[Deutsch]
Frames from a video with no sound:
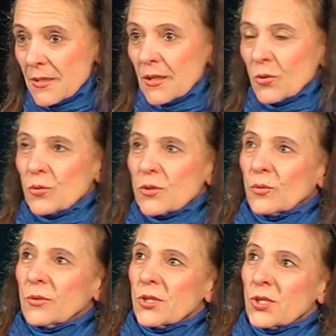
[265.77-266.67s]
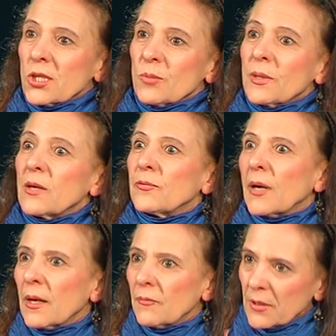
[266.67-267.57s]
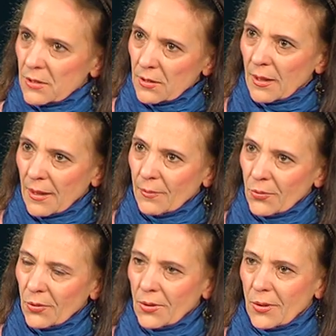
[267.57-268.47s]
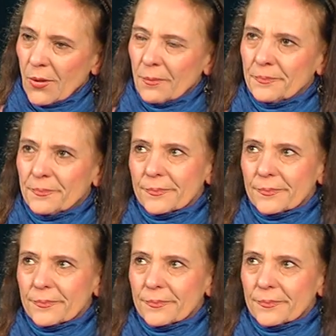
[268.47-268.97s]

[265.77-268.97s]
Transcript: Das ist der große Unterschied. Ich bin ja freiwillig nach Hamburg gekommen.